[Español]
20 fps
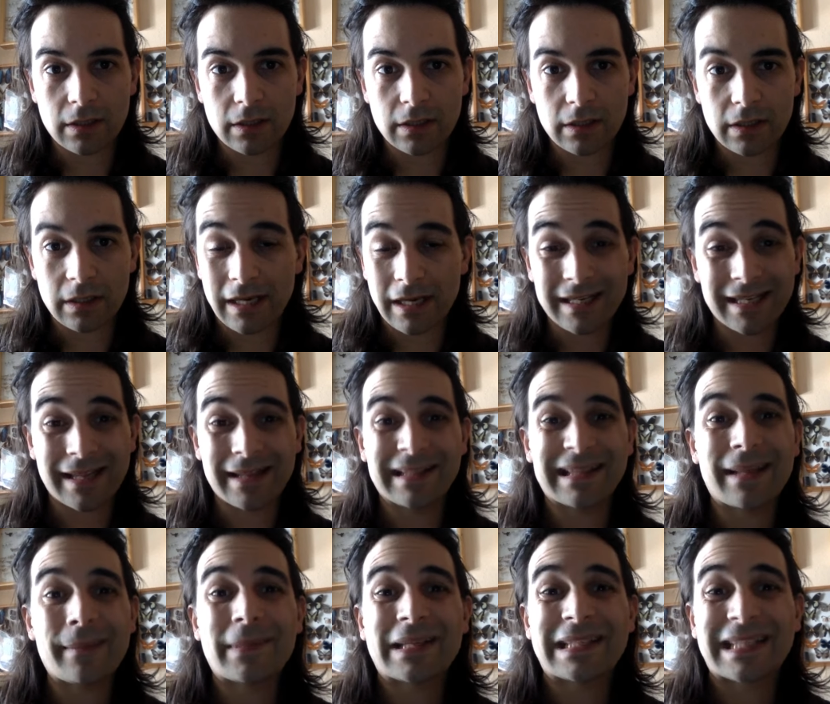
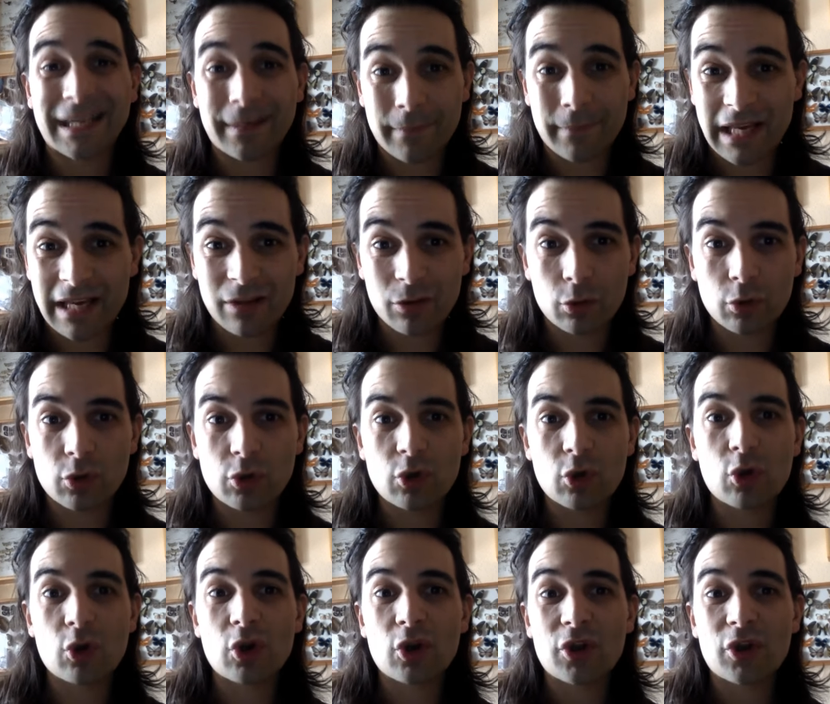de meter miedo
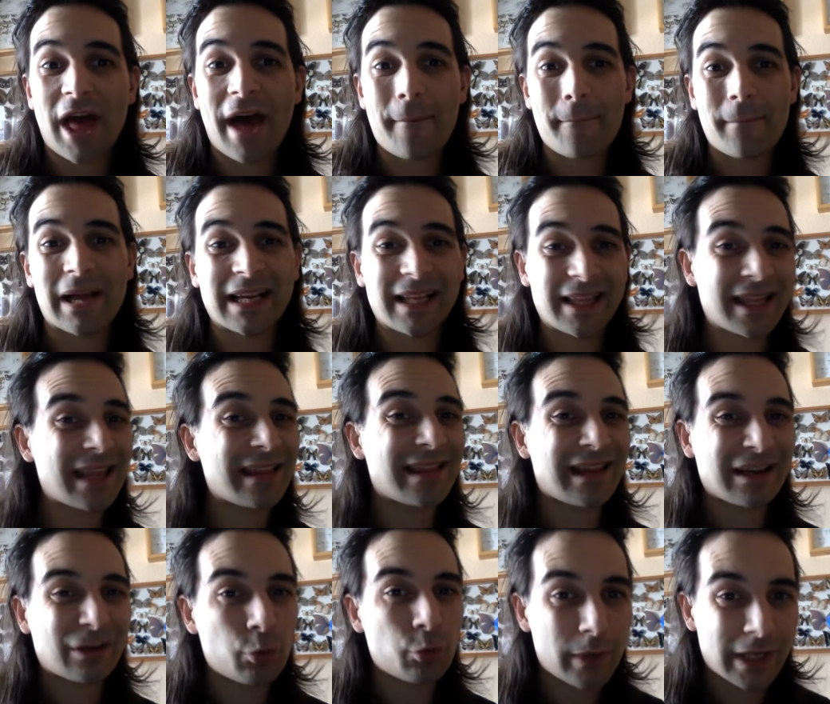no da validez
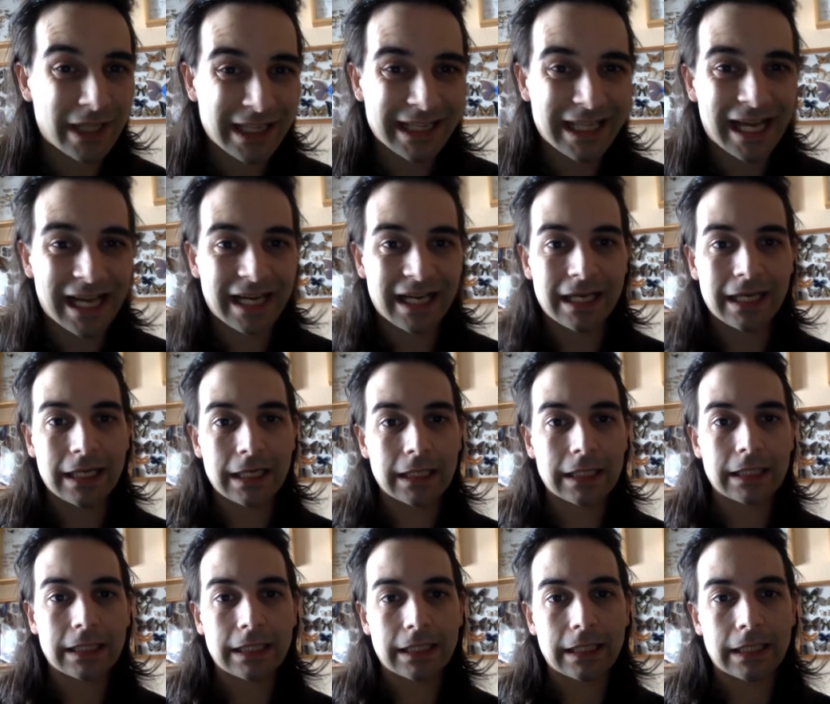argumental
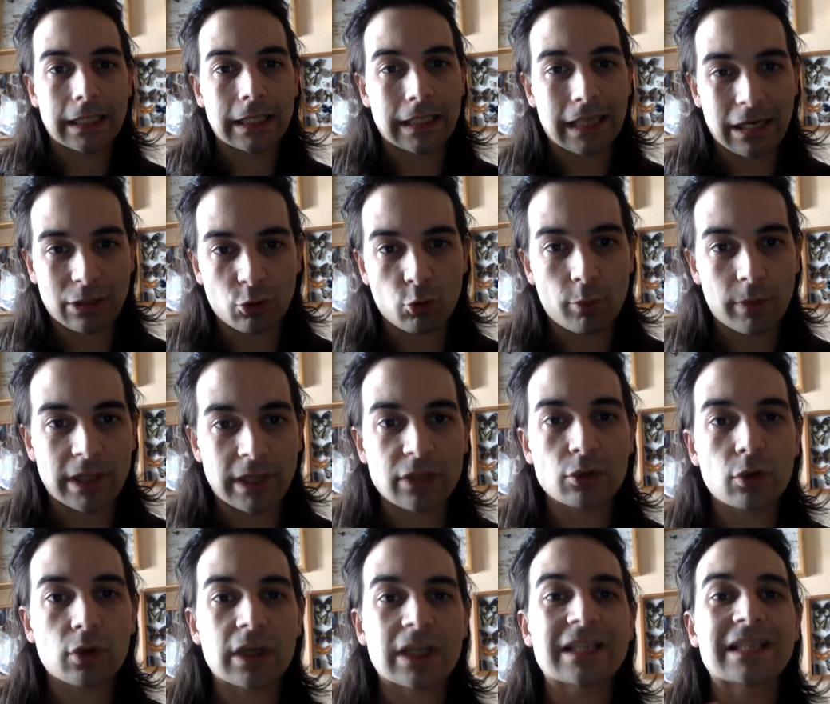al
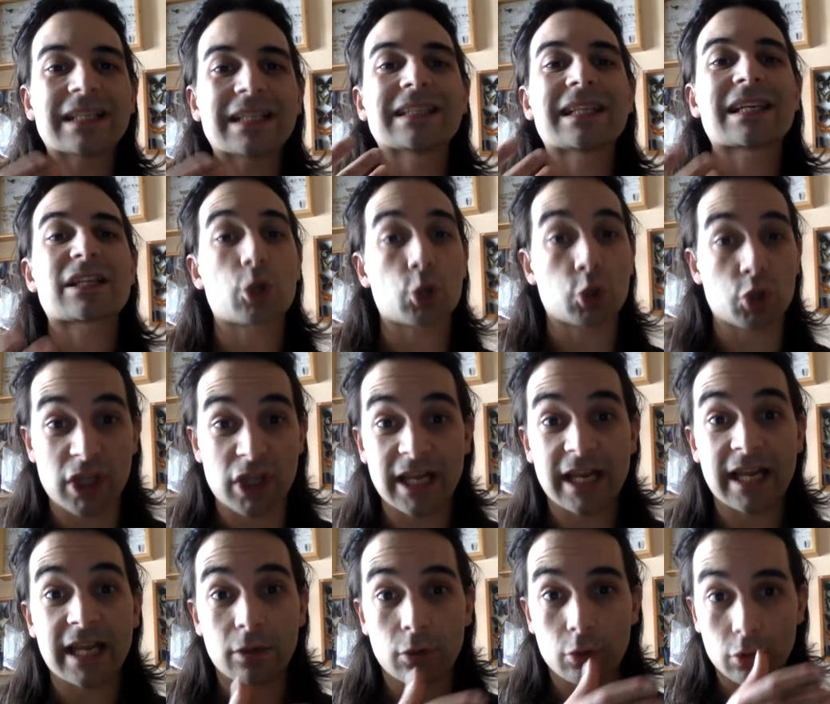argumento que intenta
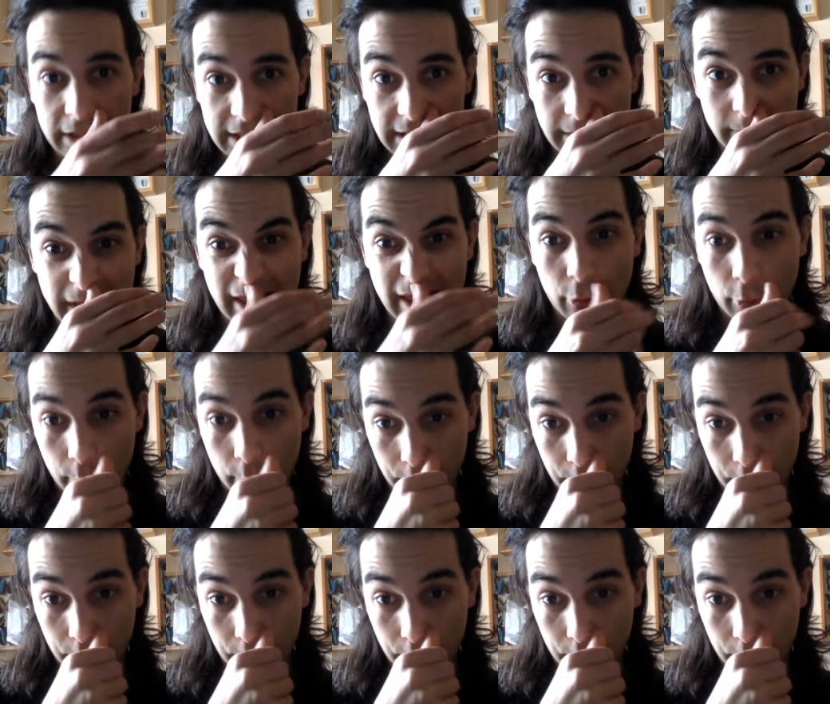sostener con ese miedo.